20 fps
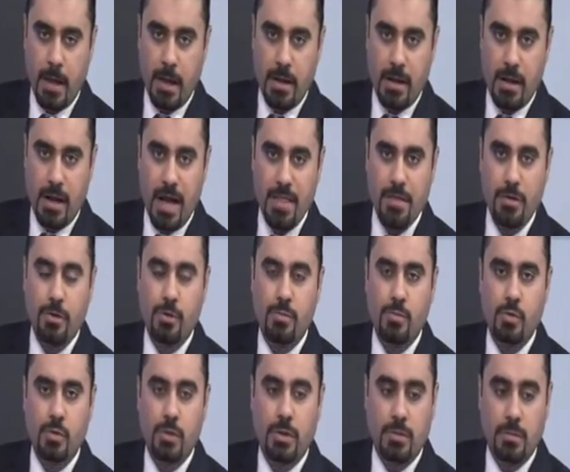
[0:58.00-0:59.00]
هذه
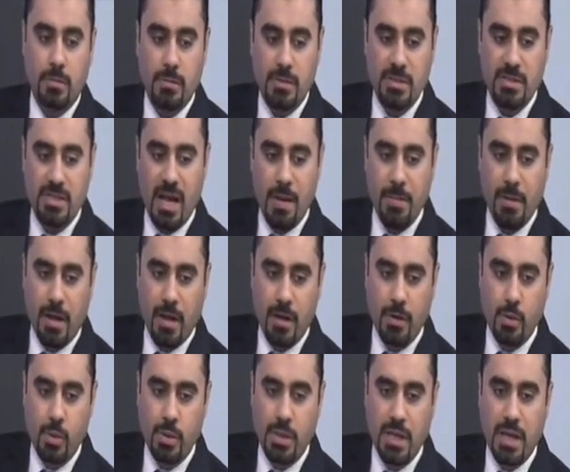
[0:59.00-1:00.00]
الامور سابقا
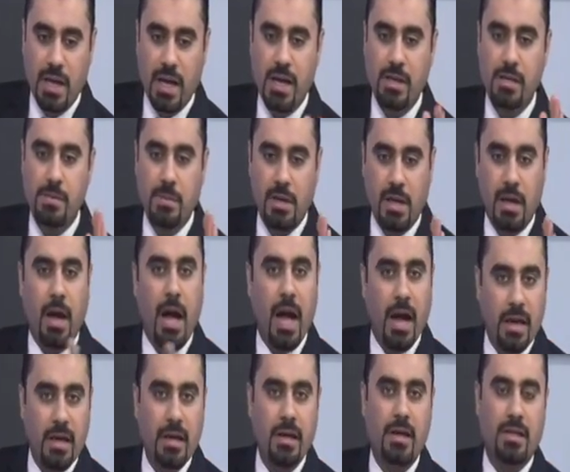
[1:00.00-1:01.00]
كنا نعاني بها
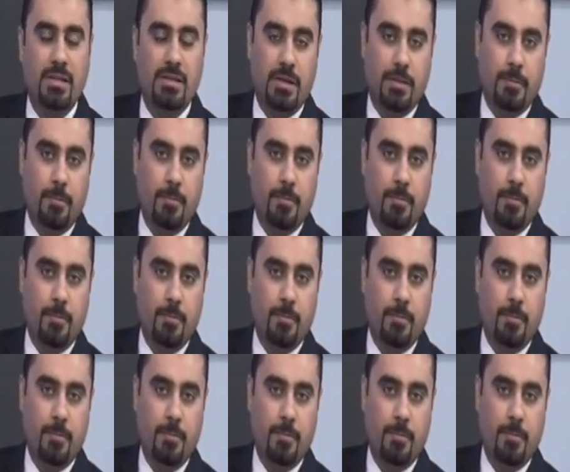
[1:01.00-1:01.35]
حقيقه